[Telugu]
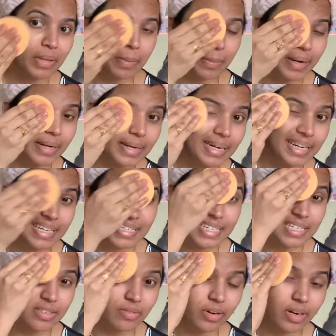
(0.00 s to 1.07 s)
మనం క్లీన్
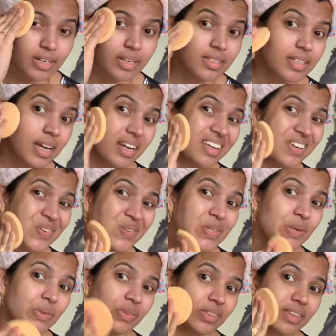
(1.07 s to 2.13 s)
చేసుకోవడానికి చాలా యూజ్
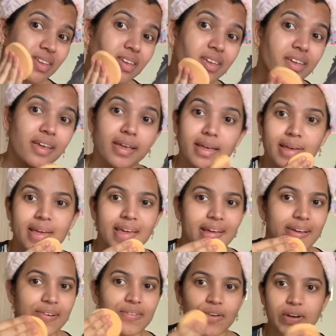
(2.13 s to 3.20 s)
అవుతుంది
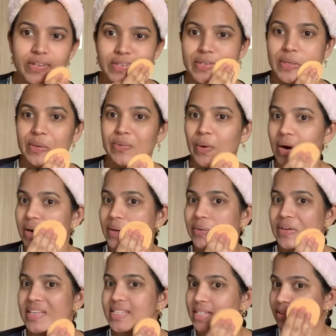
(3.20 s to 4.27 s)
ఎక్కువ వాష్ వాటర్
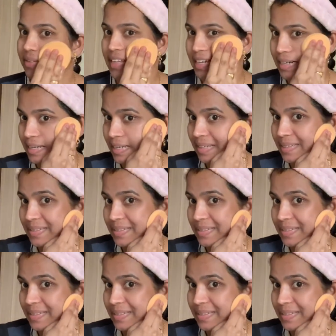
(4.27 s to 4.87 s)
వేస్ట్ అవ్వదండి